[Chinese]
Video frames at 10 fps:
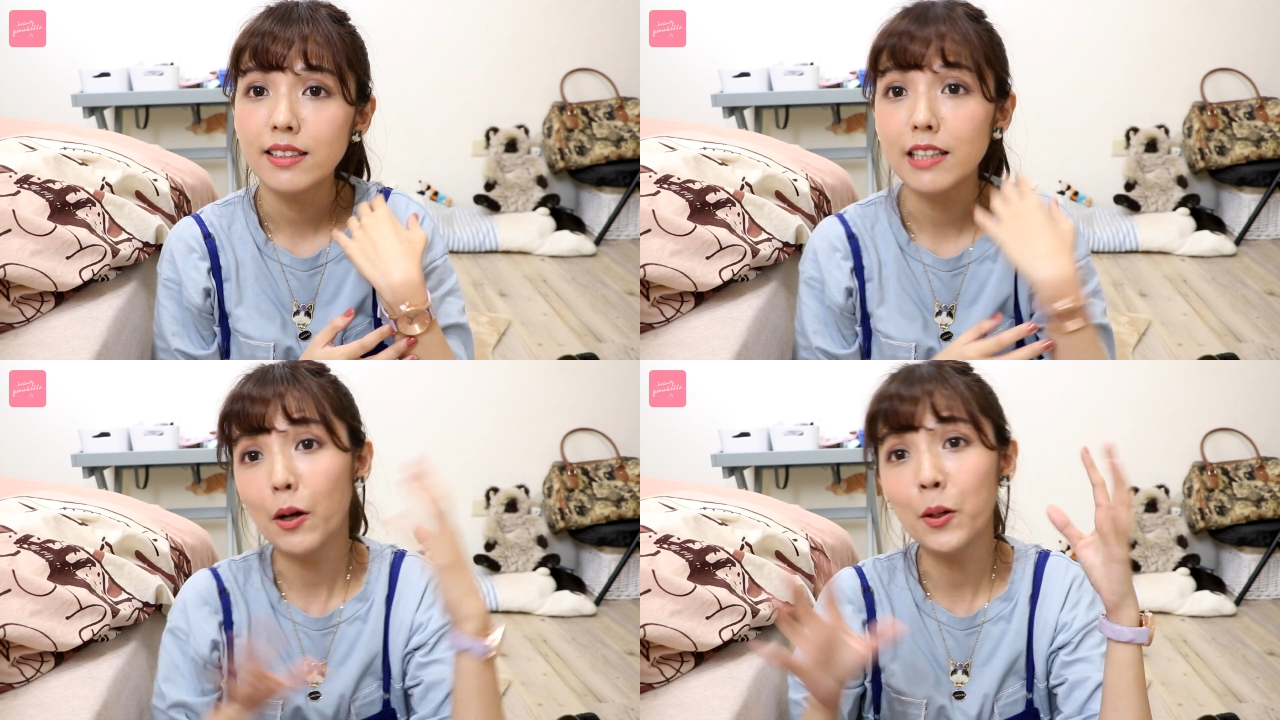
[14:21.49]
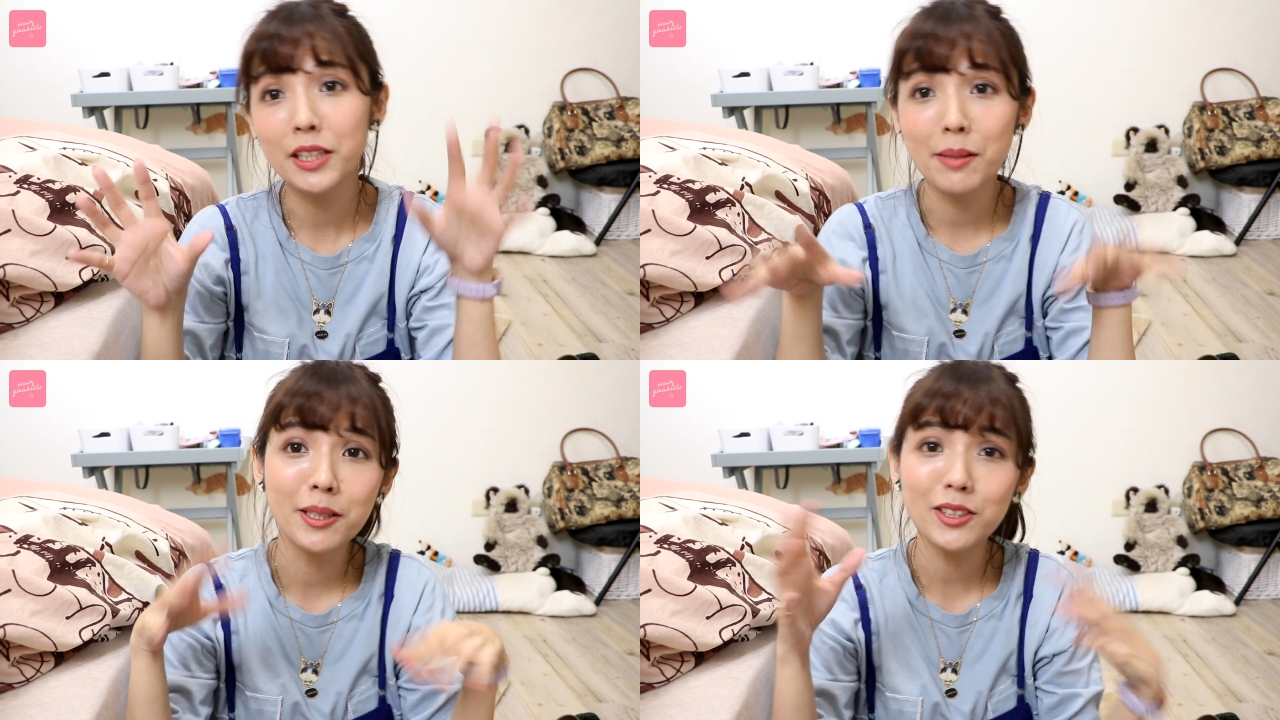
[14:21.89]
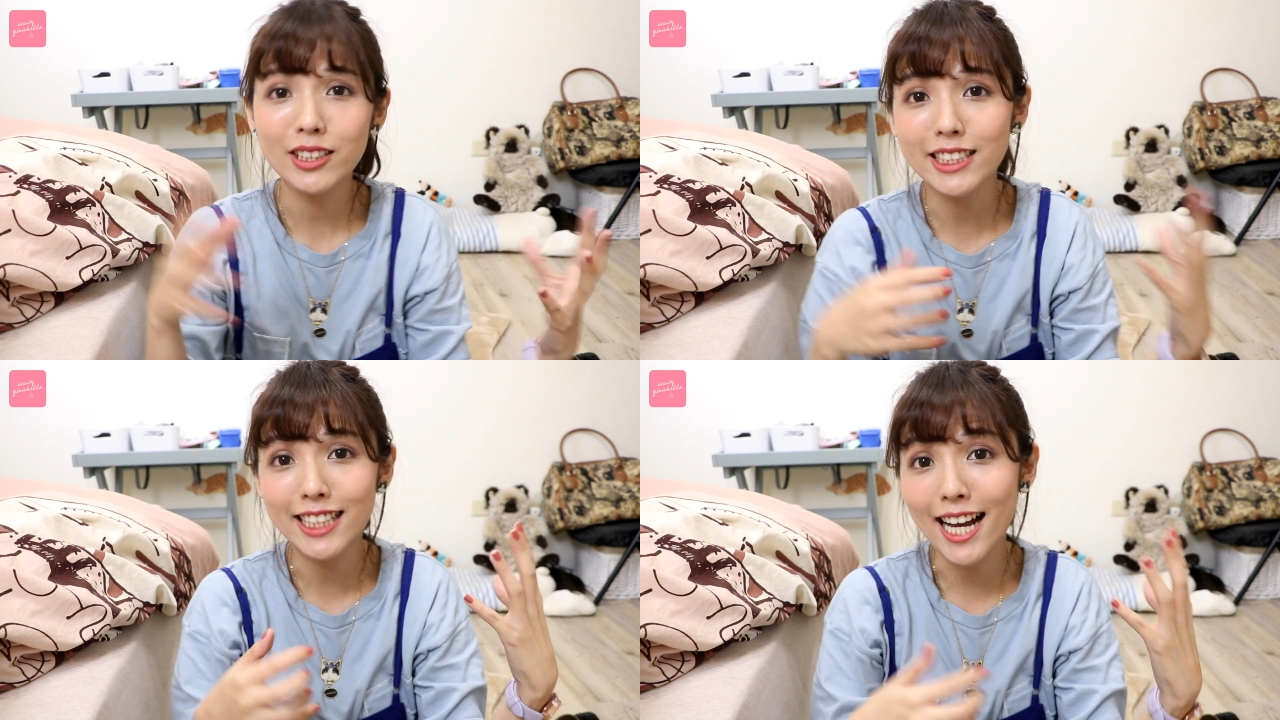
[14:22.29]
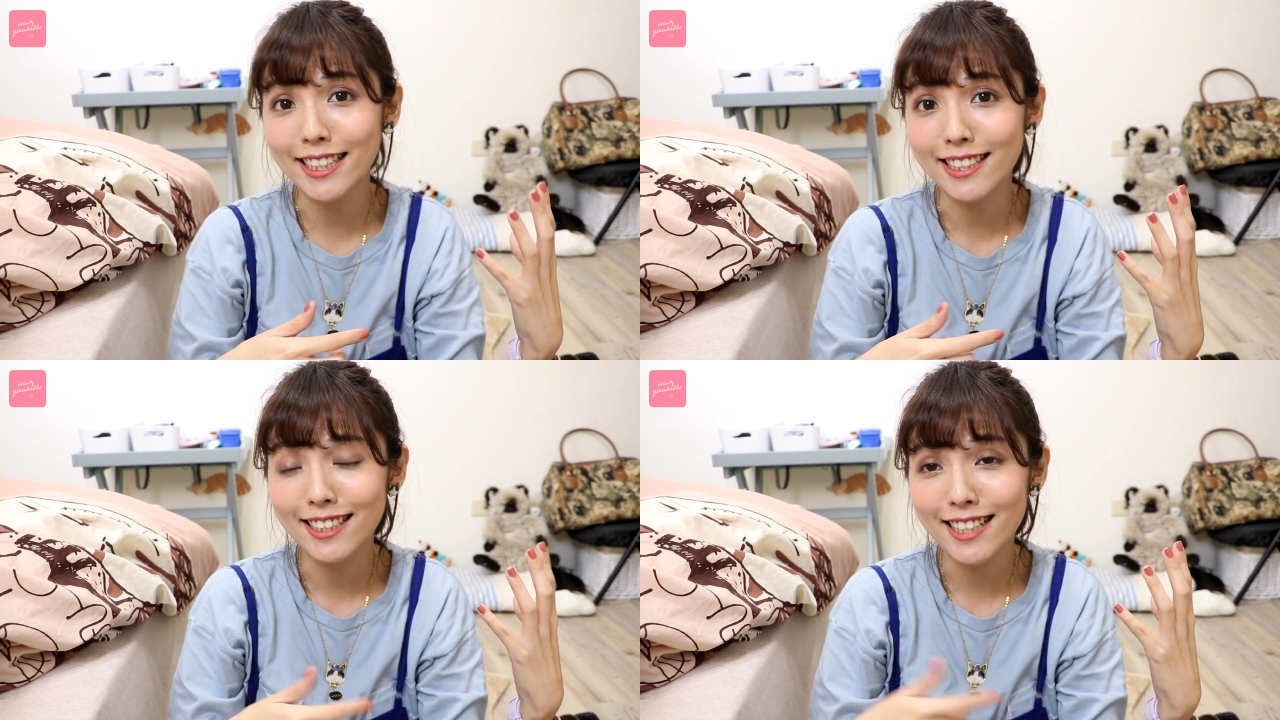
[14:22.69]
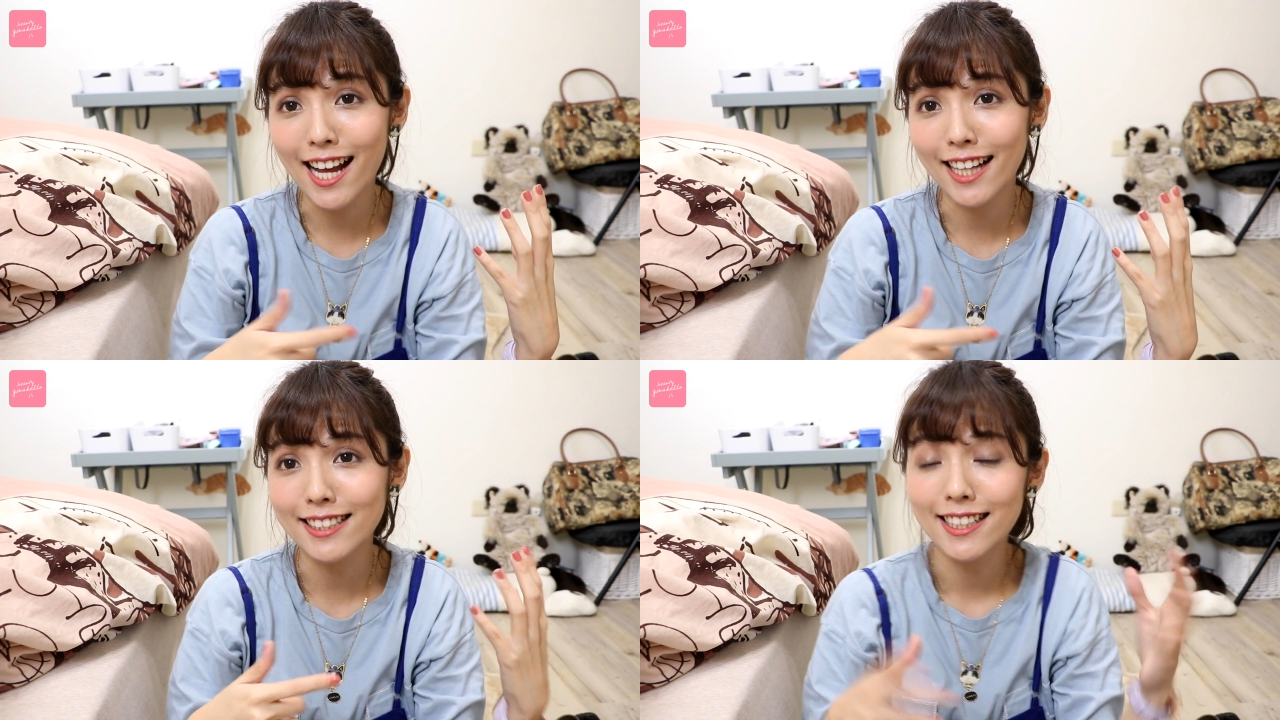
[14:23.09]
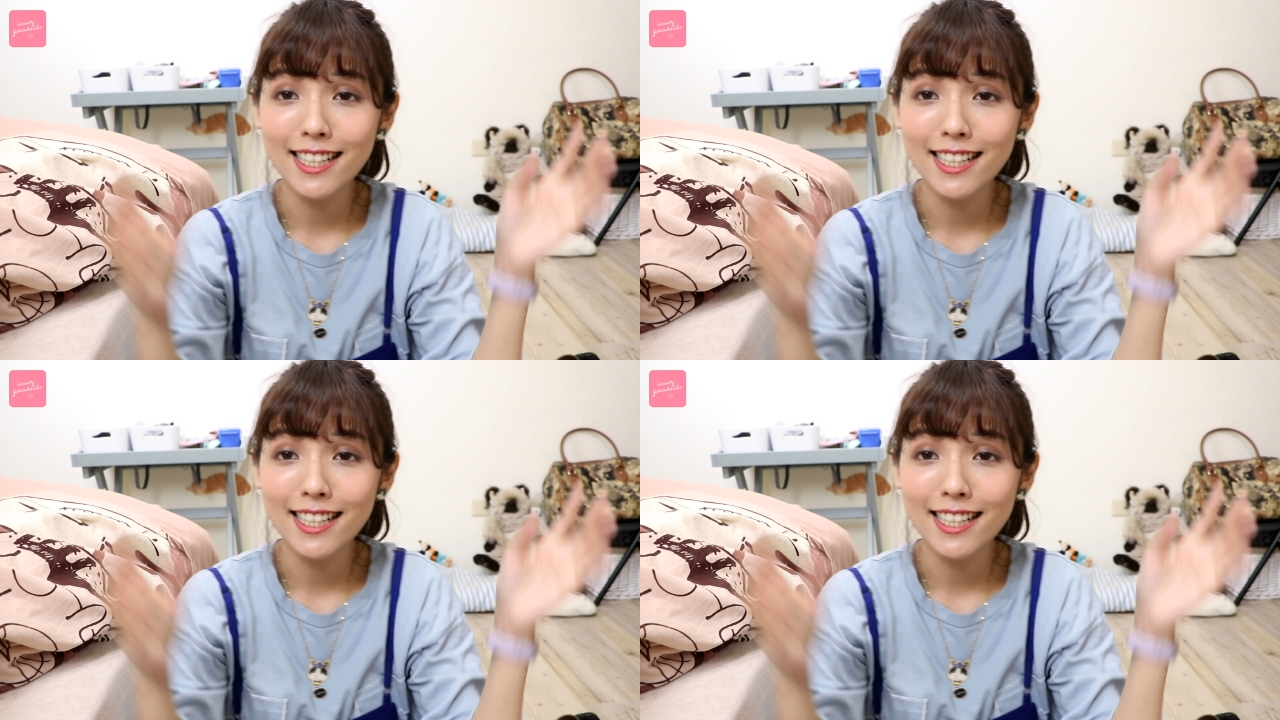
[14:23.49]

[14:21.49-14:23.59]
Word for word: 然后你们就自己看看